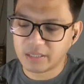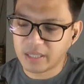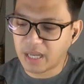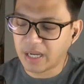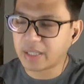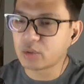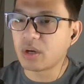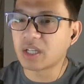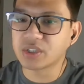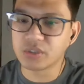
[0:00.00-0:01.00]
ng
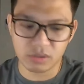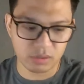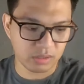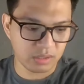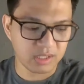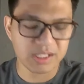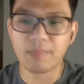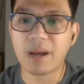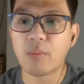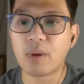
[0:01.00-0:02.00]
edukasyon
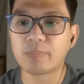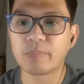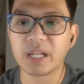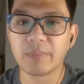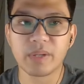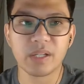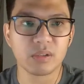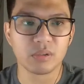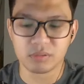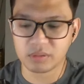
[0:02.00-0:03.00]
sa bawat
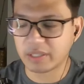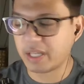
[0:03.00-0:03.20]
Pilipino,